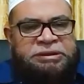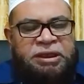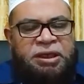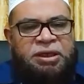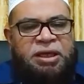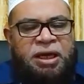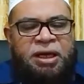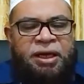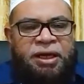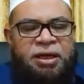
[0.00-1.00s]
சிலர்
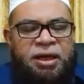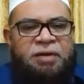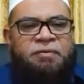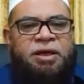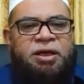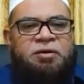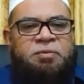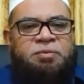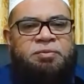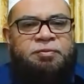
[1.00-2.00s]
கரண்டை கால்
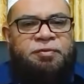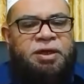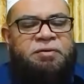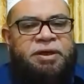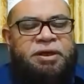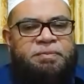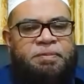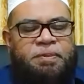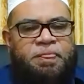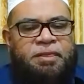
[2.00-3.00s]
வரைக்கும் வியர்வை
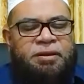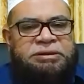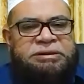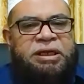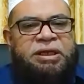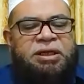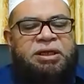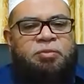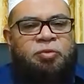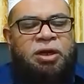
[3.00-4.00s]

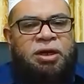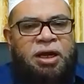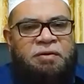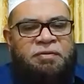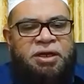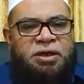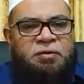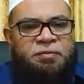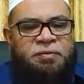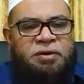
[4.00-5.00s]
சிலருக்கு முழங்கால்
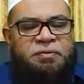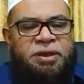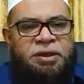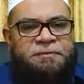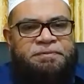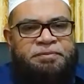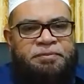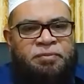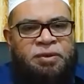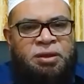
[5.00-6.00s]
வரைக்கும் வியர்வை
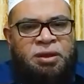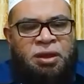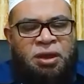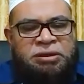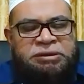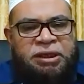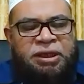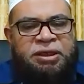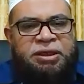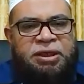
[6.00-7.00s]

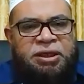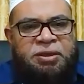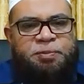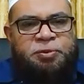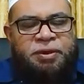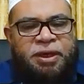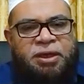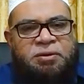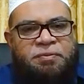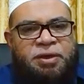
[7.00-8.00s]
சிலருக்கு இடுப்பு
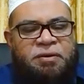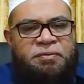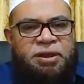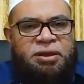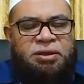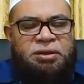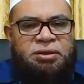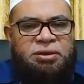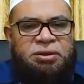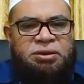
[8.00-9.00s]
வரைக்கும் வியர்வை
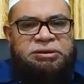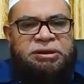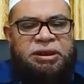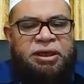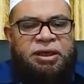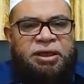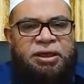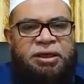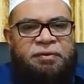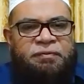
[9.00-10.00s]
சிலரை
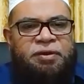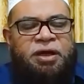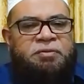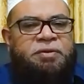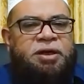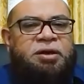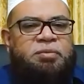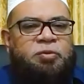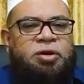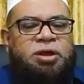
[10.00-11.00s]
வியர்வை
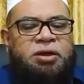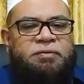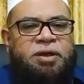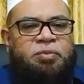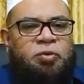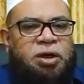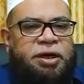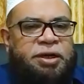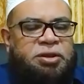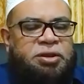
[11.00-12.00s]
முழுக்கவே
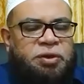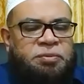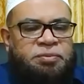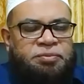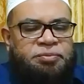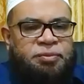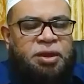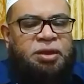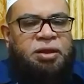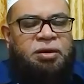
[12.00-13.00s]
மூழ்கடித்து விடும்
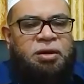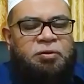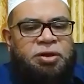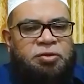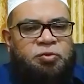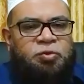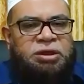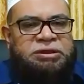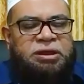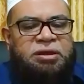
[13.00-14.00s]
என்று அல்லாஹுடைய
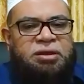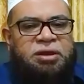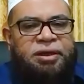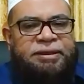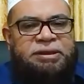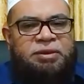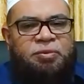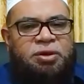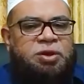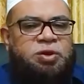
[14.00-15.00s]
தூதர் சல்லல்லா
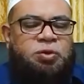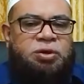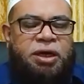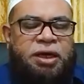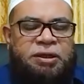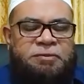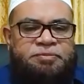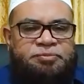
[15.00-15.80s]
அலிஸ்லாம் அவர்கள் சொல்கிறார்கள்